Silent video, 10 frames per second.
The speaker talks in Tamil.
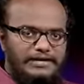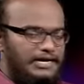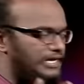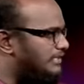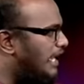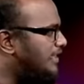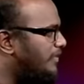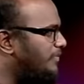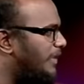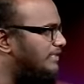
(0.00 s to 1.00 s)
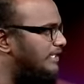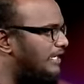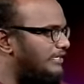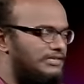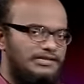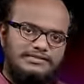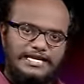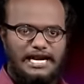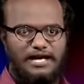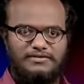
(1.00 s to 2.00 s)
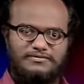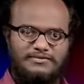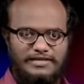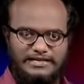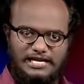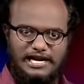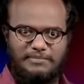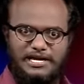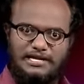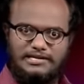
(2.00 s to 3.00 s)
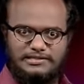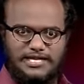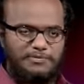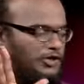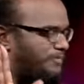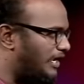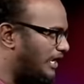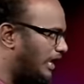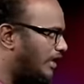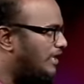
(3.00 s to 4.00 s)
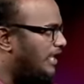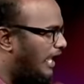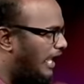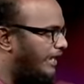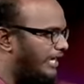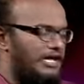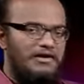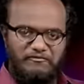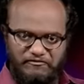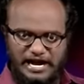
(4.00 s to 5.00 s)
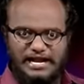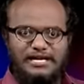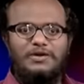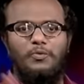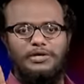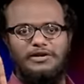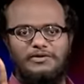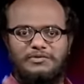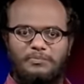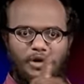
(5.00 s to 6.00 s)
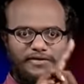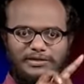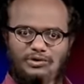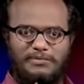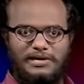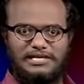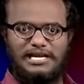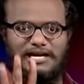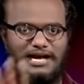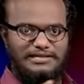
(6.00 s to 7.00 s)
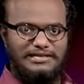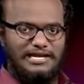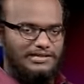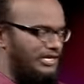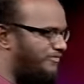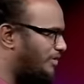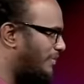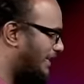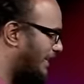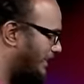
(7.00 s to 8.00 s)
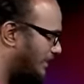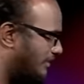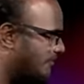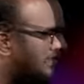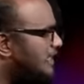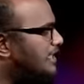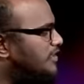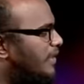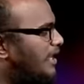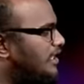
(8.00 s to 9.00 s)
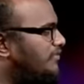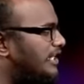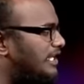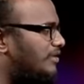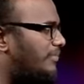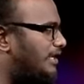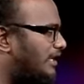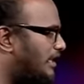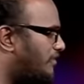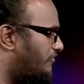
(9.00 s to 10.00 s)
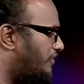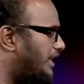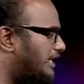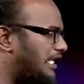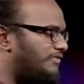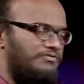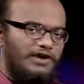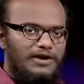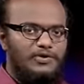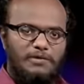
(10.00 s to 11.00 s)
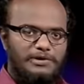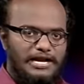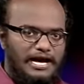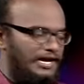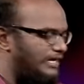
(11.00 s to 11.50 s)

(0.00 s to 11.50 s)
இருக்கான சாத்தியம்னு பார்த்தீங்கன்னா செய்யலாம் இதில் நாம் சப்ஸ்டியூட் பண்ணலாம் ஆனால் விலை உயரும் போன வாட்டி சொன்ன பார்த்தீங்களா அதே தான் இதுலேயே ஃபீட்பேக்காக இடிக்குது சீன ஸ்மார்ட் டிவிகளுக்கு மாற்றாக வேறு டிவி வாங்குகிறோம் அப்படின்னா